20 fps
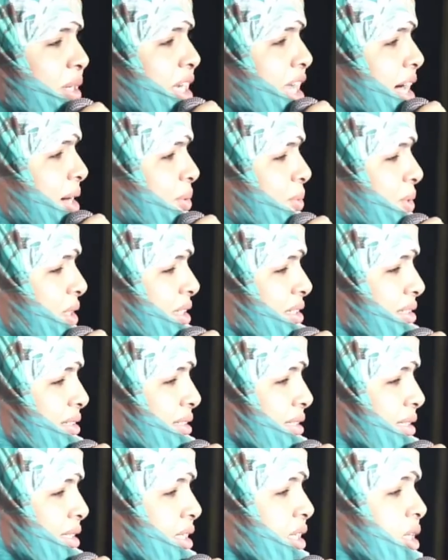إلا هو
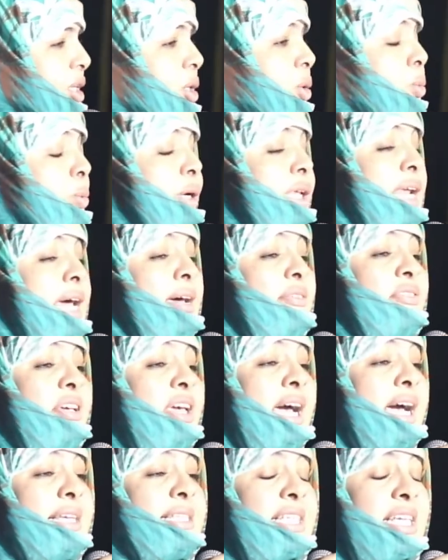وإلى في
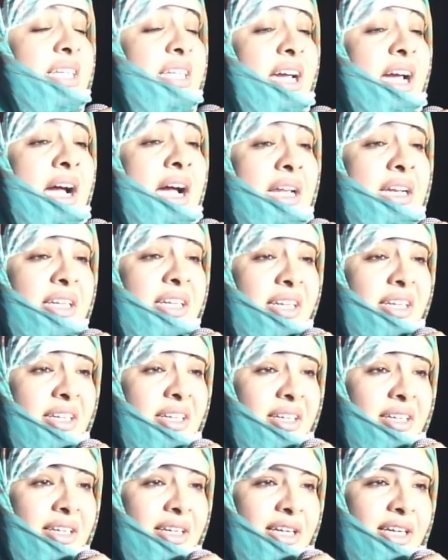أحسن حاله
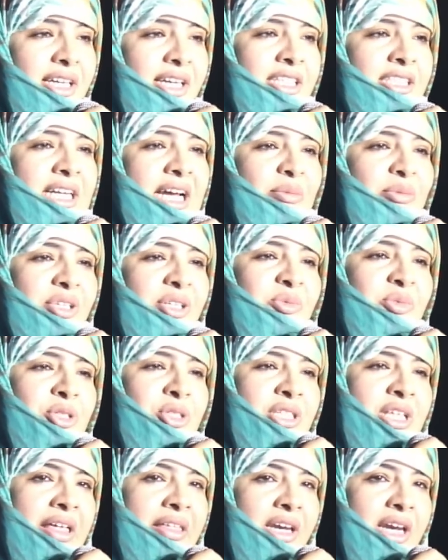إلى جاب لهم
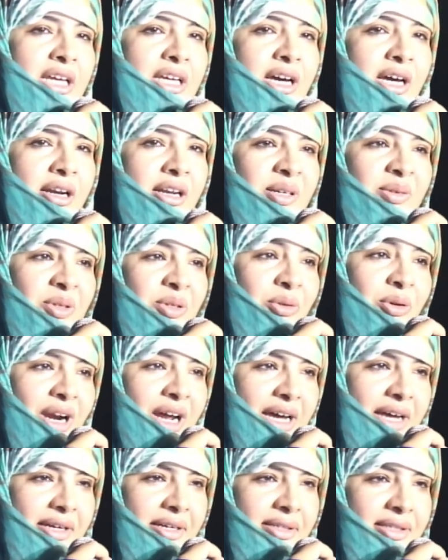أستاذ له يقريهم
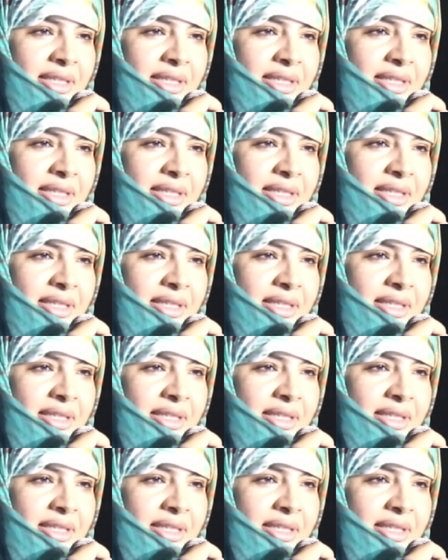القرآن